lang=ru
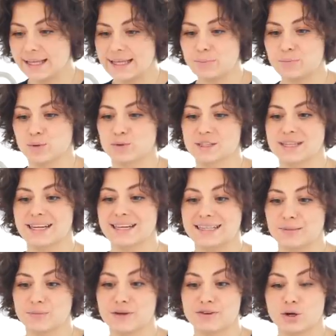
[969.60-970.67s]
Она просто,
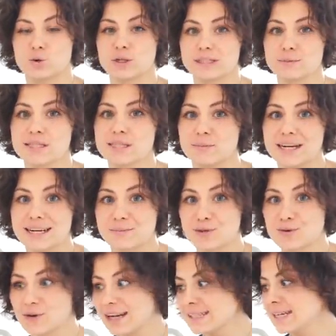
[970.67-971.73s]
когда мы выходим с собаками
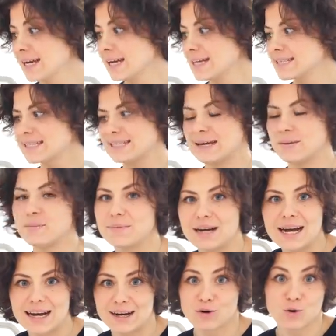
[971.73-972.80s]
гулять,
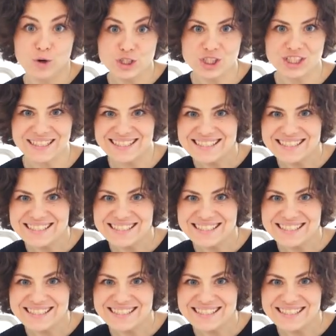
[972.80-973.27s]
сама хочет